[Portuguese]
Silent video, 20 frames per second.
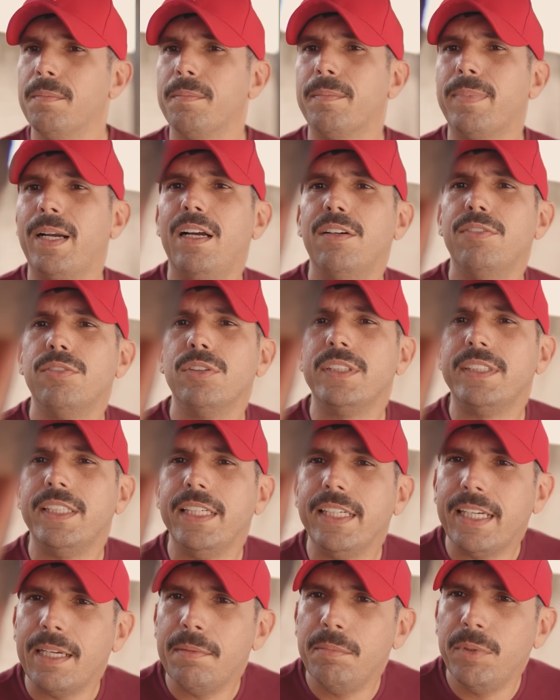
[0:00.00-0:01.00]
Pra
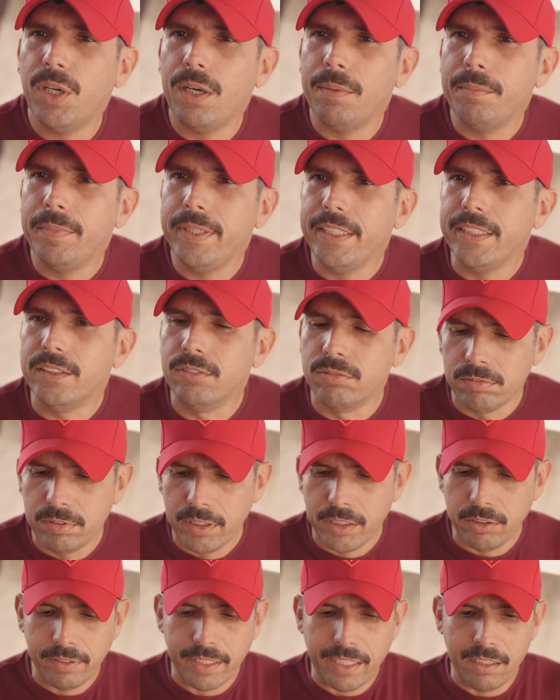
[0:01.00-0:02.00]
você que é meu amigo,
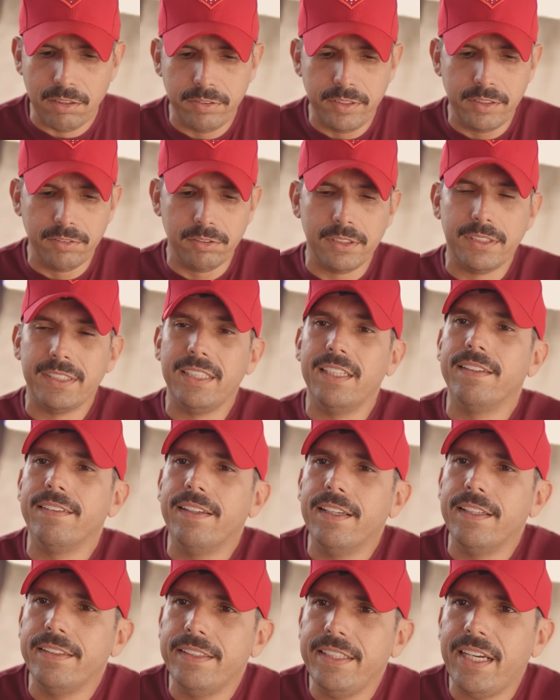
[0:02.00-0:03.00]
eu quero ver você
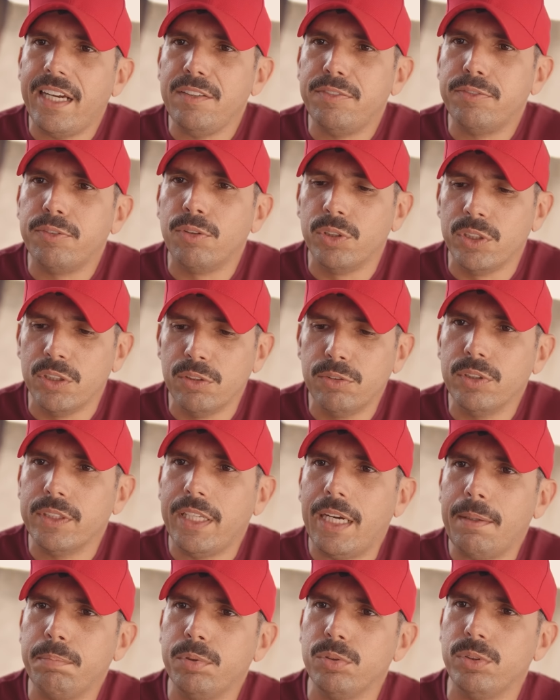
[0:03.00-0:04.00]
andando de iPhone. Eu vou
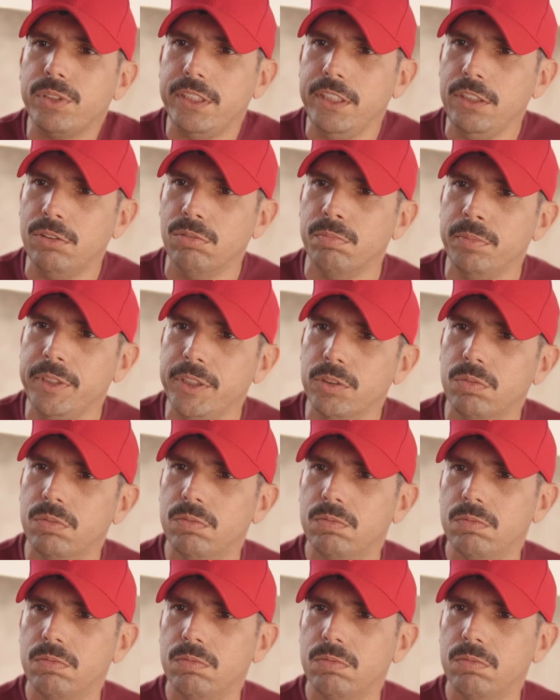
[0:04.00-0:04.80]
dar por 5 mil.